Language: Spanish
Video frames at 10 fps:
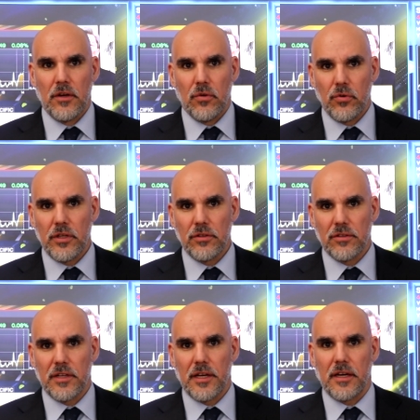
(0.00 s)

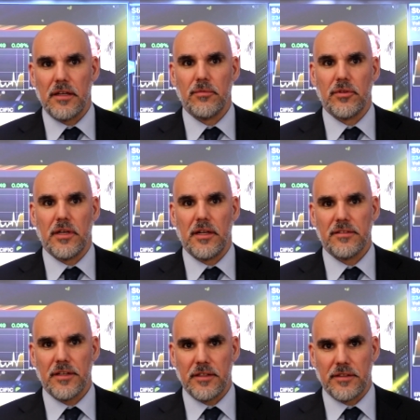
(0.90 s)
uniéndose a las caídas
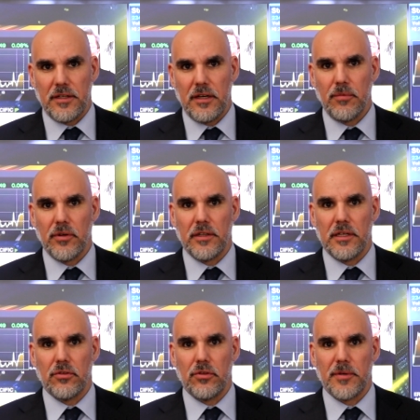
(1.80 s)
mundiales arrastradas por el
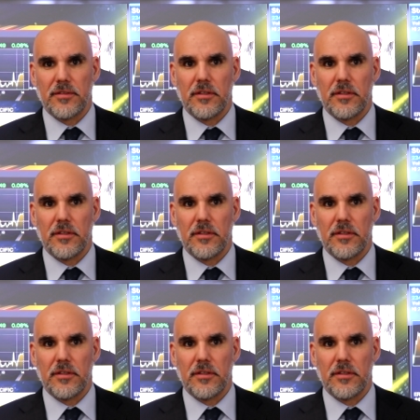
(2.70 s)
dato de IPC